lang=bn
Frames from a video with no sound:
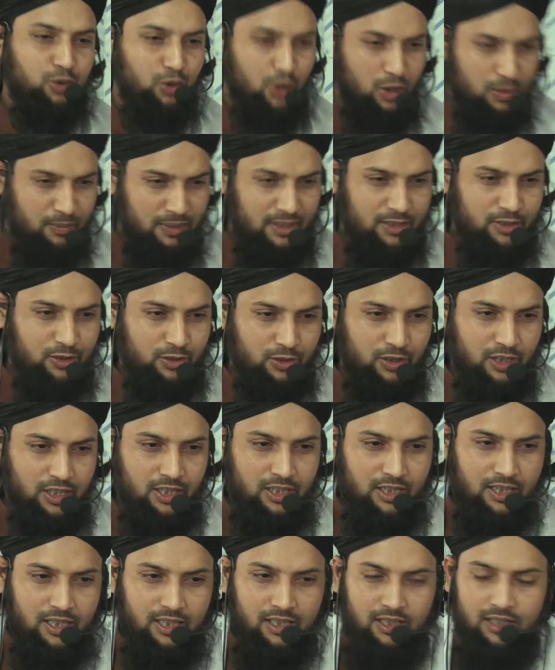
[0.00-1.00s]
দুই মাস
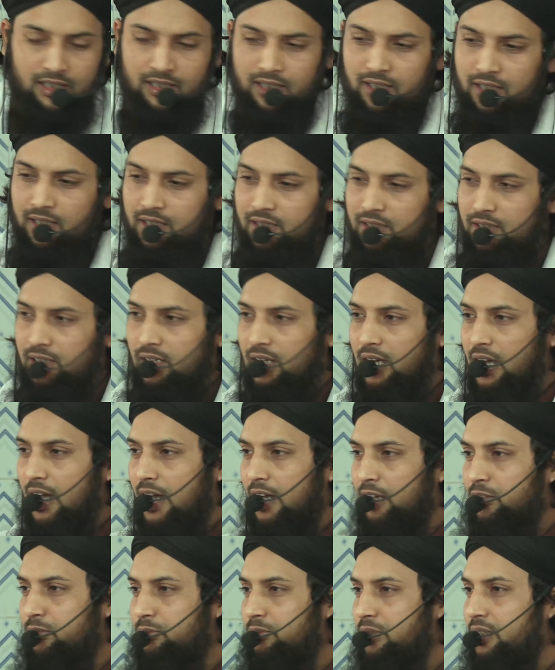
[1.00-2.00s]
করে তা
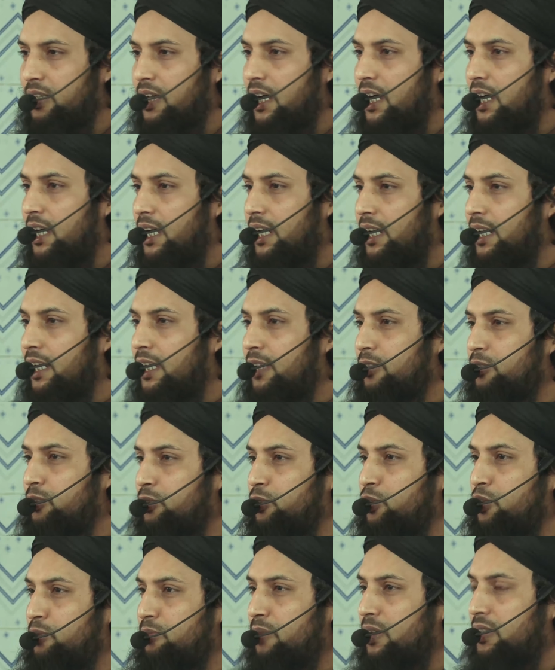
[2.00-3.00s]
আরবিয়া এরা
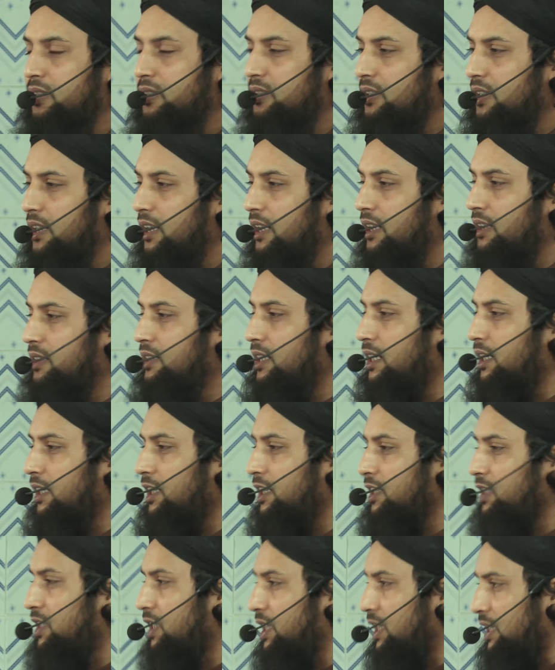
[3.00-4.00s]
দুই মাস
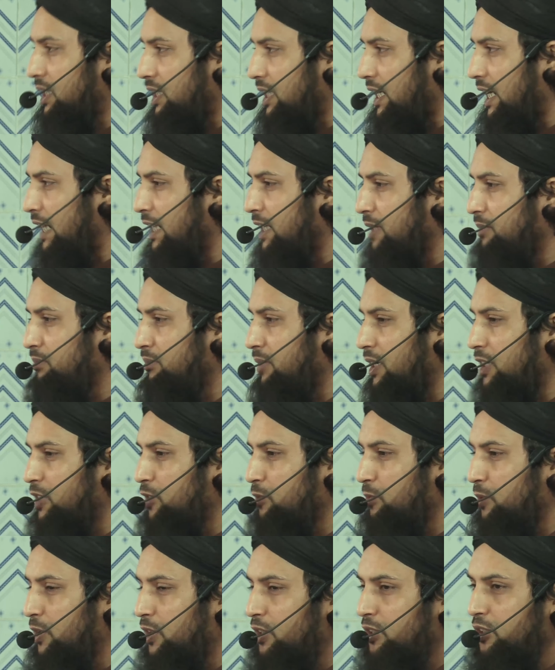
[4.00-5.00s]
এইটাকে শীতকালীন
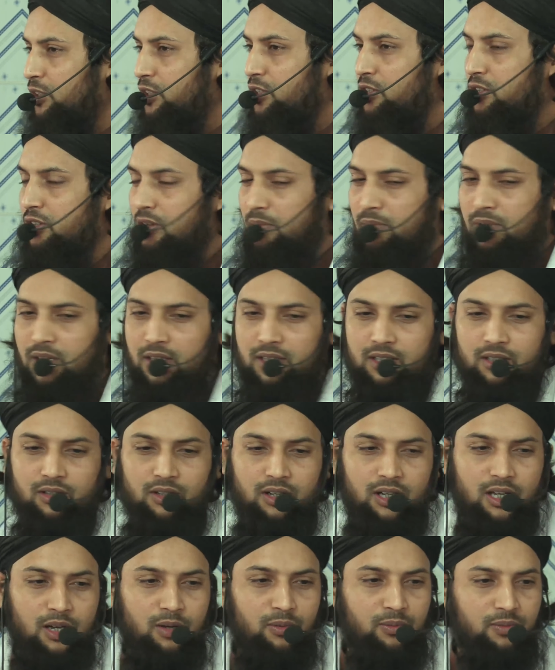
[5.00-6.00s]
মাস বলতো
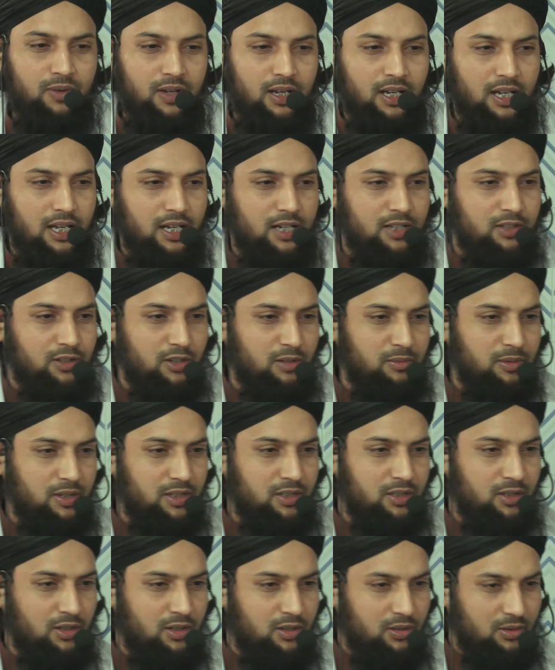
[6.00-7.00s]
জমাদিউল আব্বাল আর
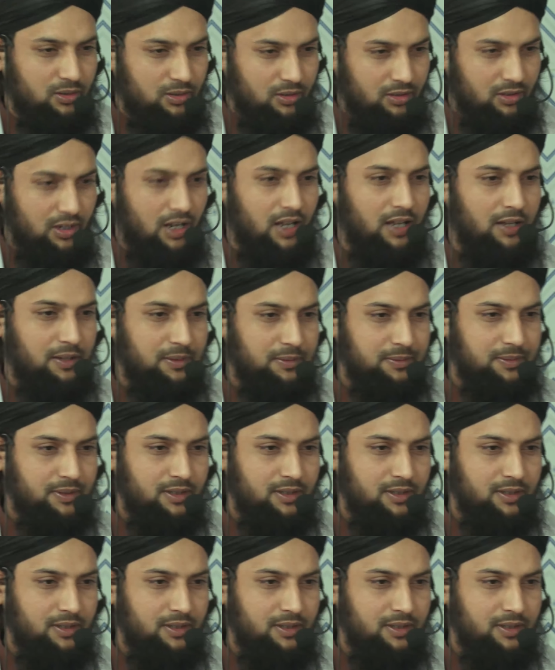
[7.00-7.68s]
জমাদিউল ওখরা